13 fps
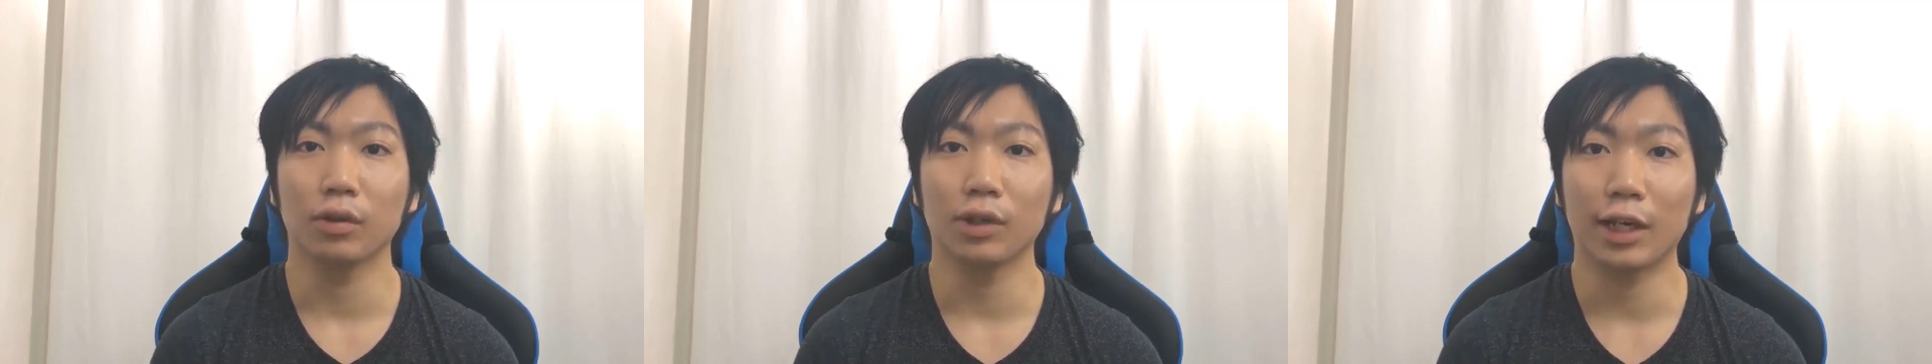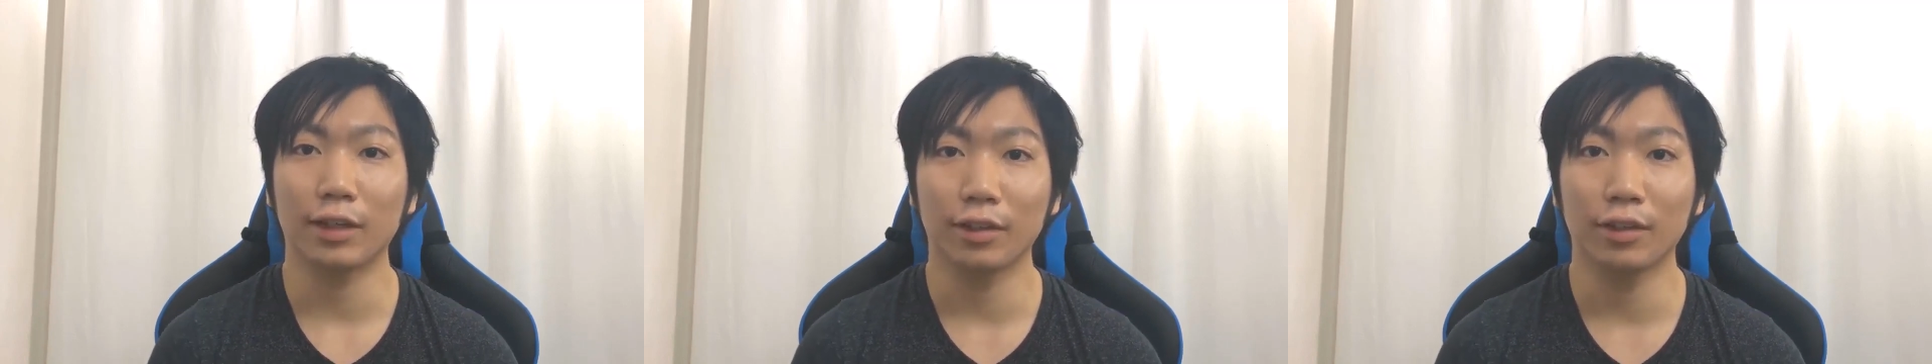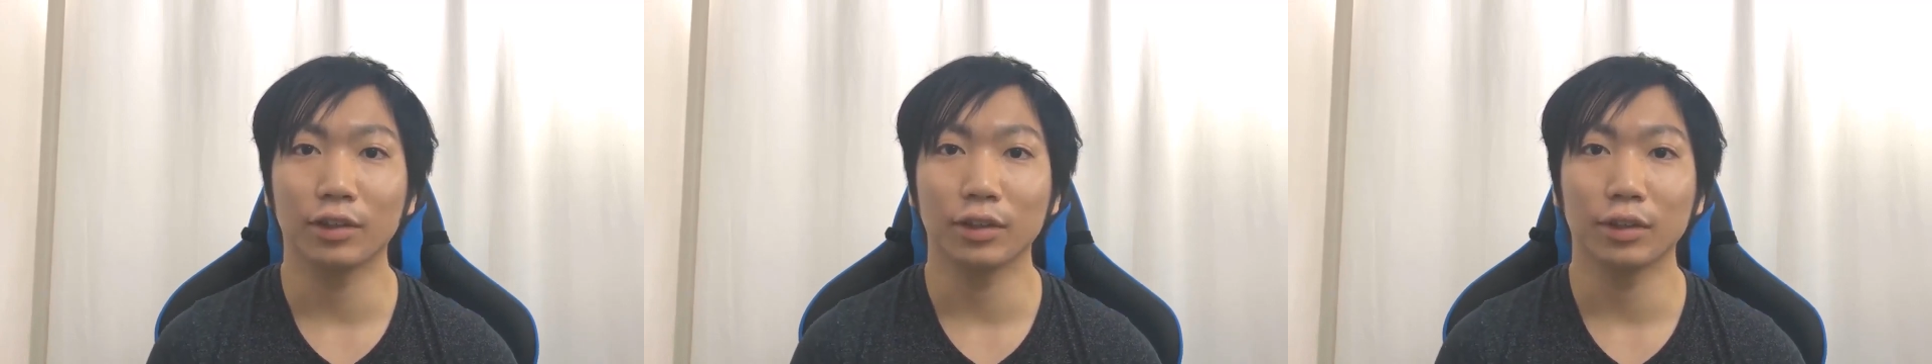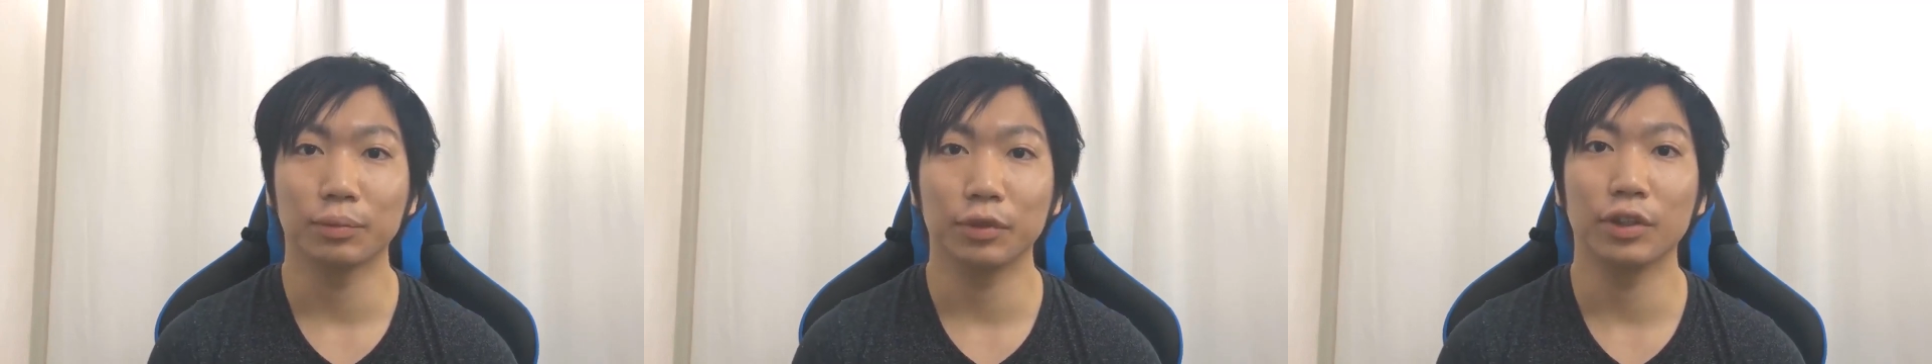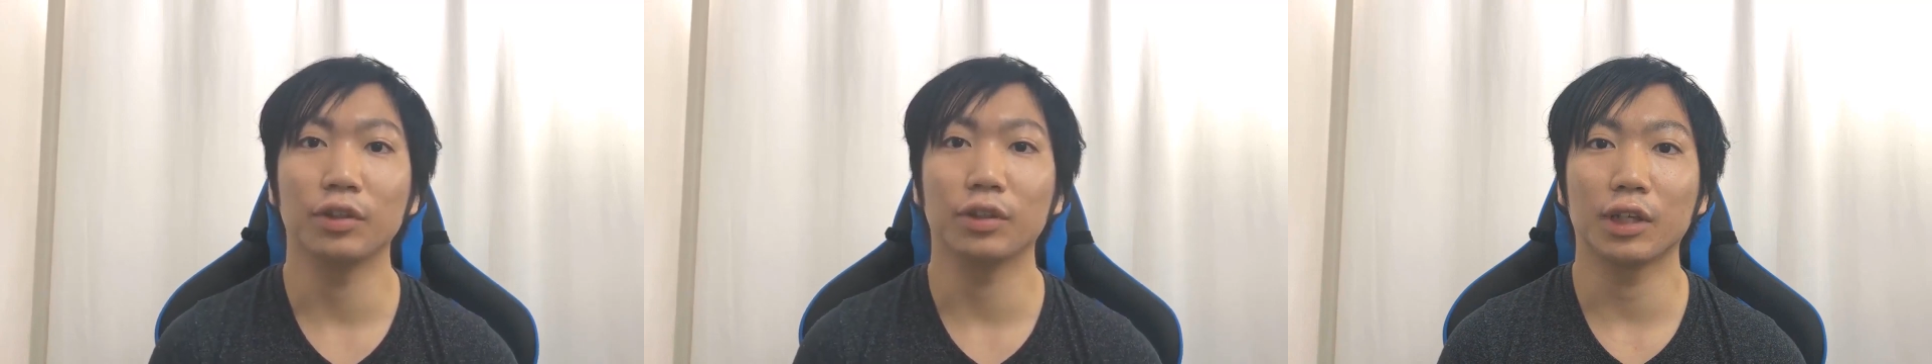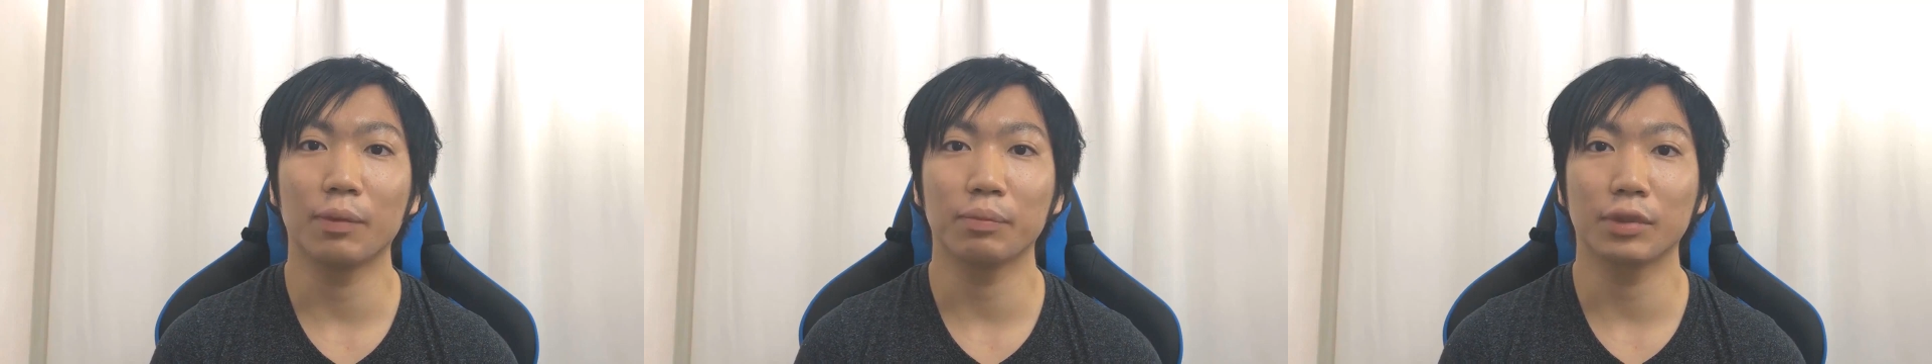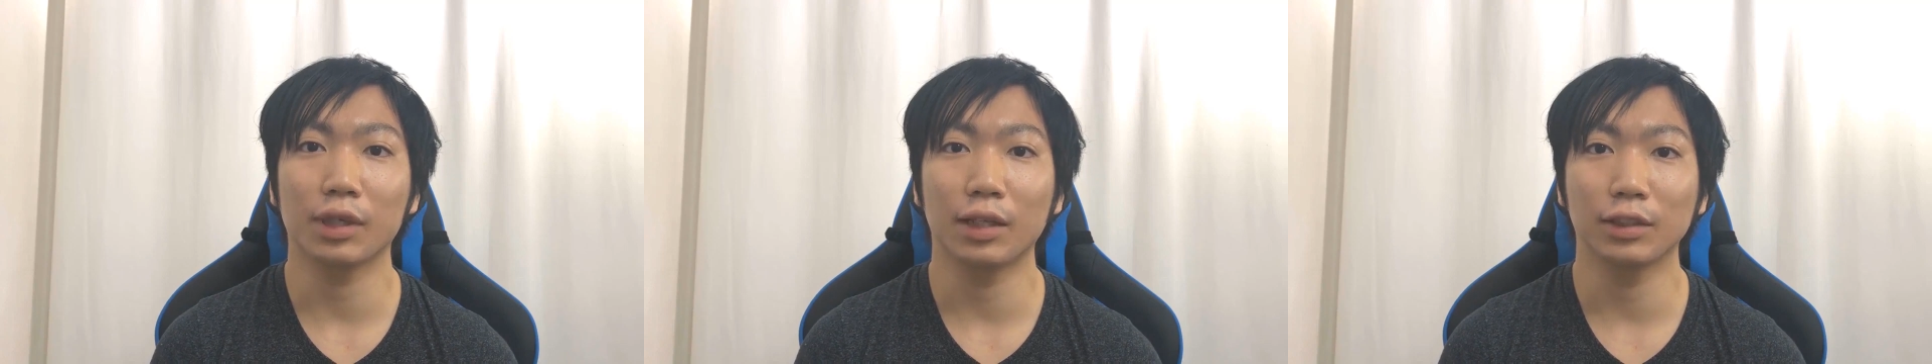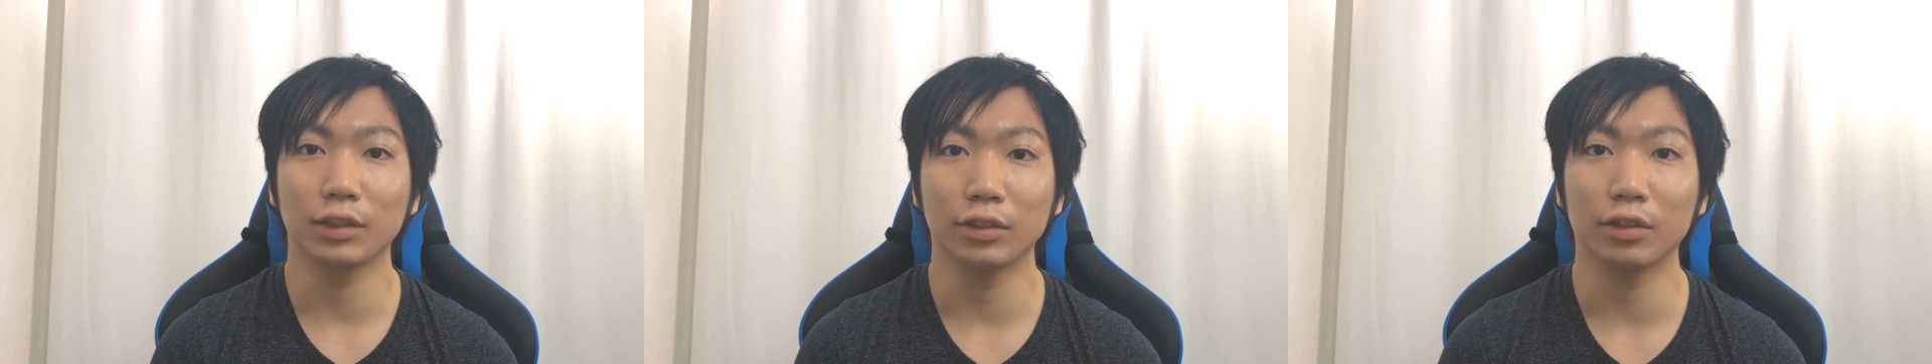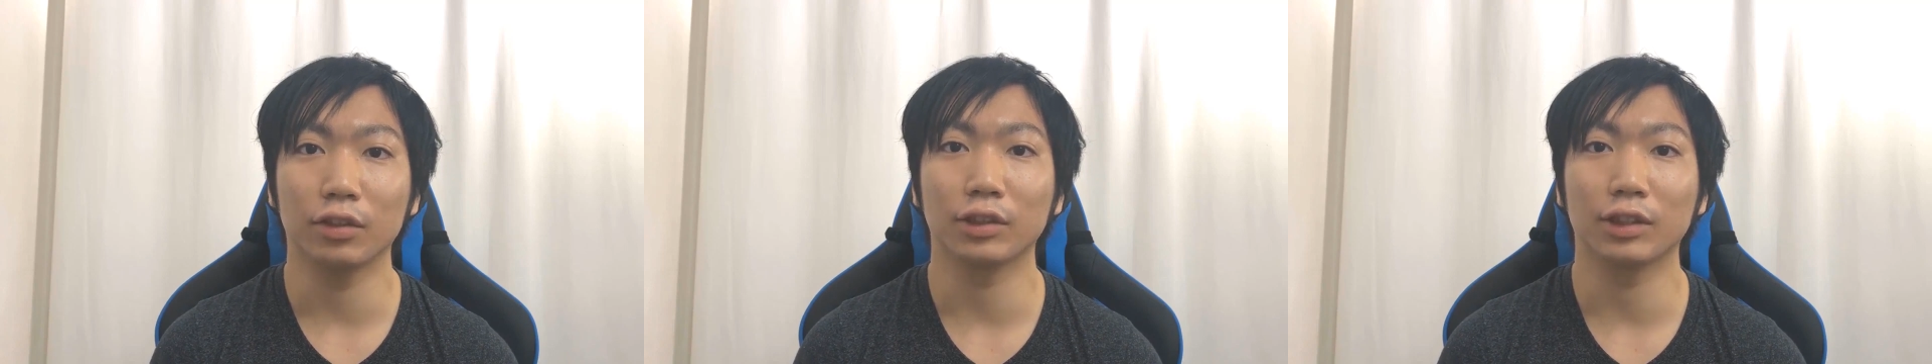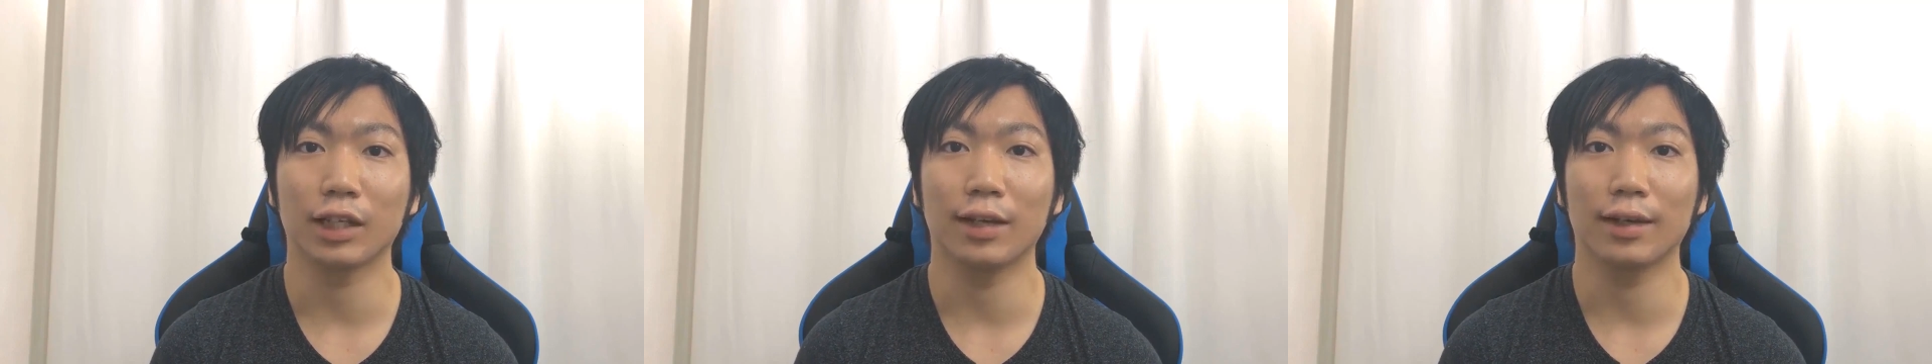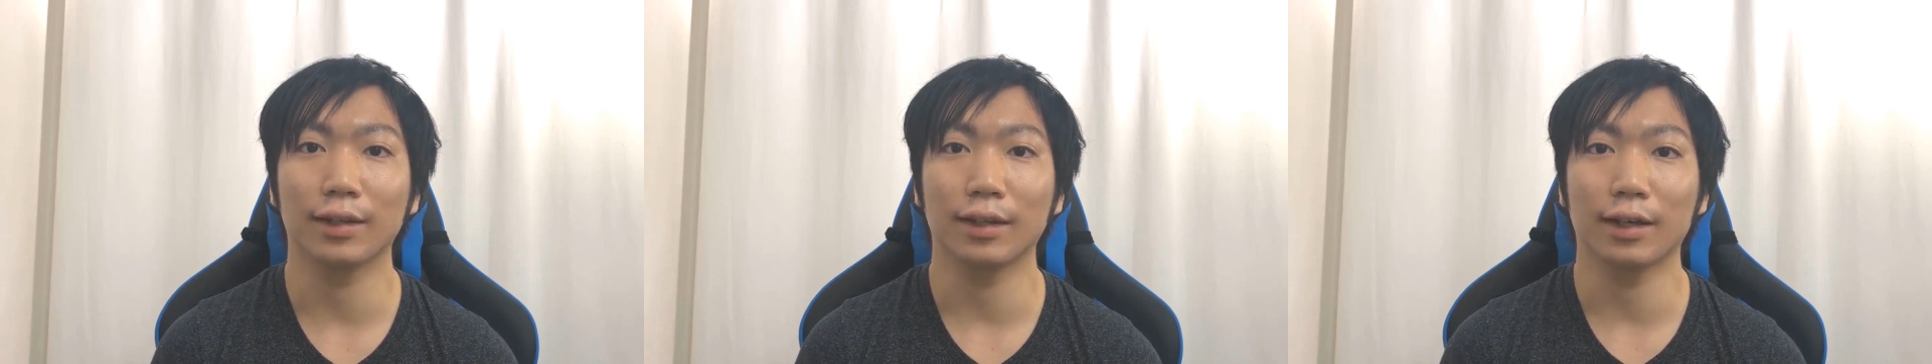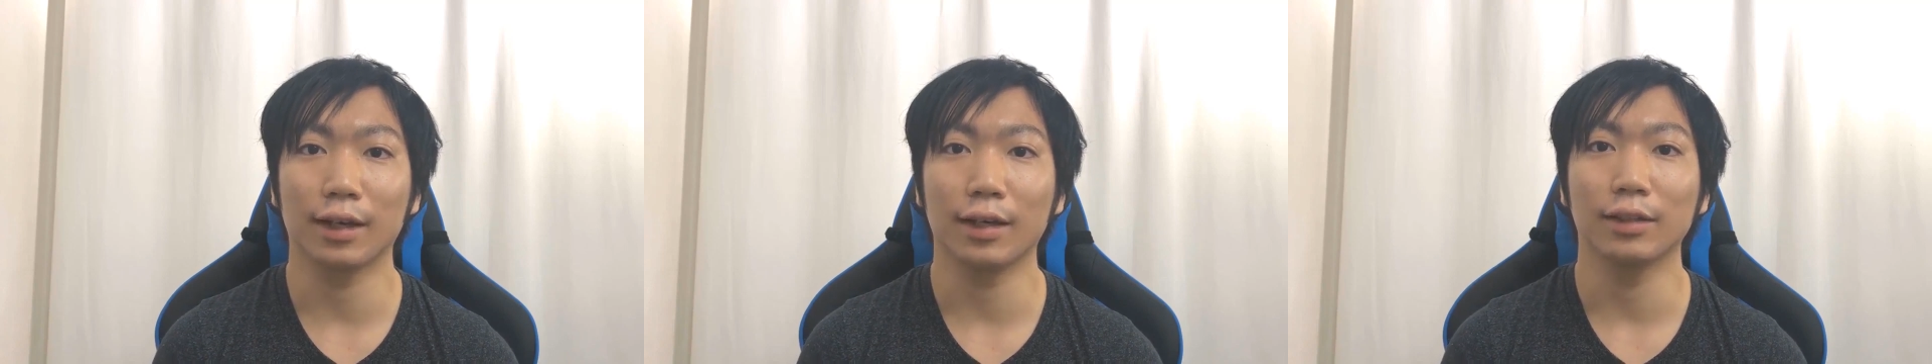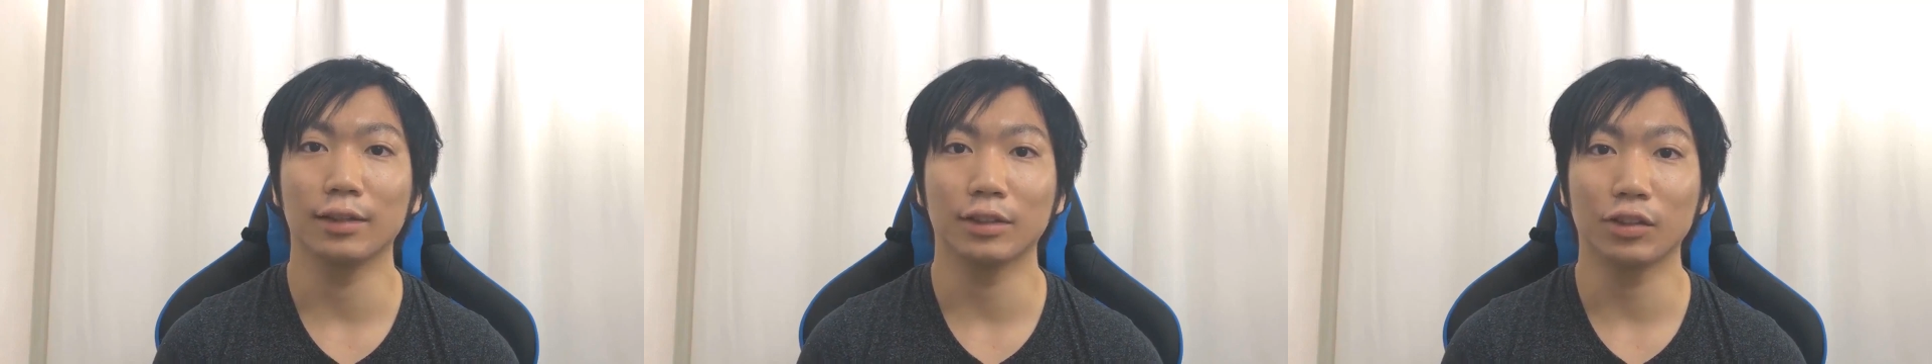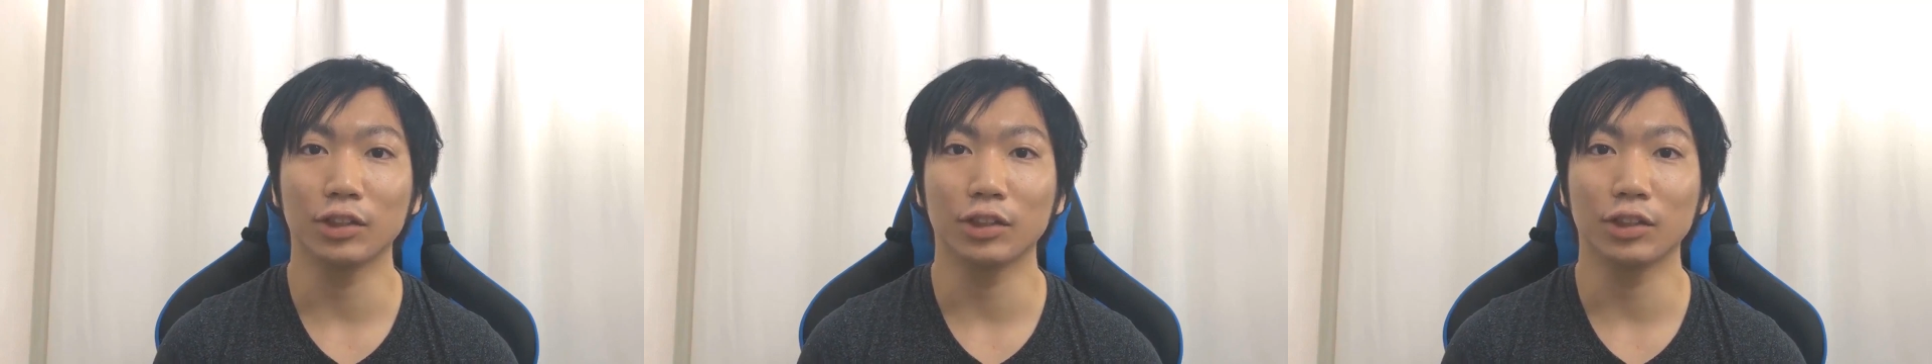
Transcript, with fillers: 今回の VLOOKUP 関数の使い方が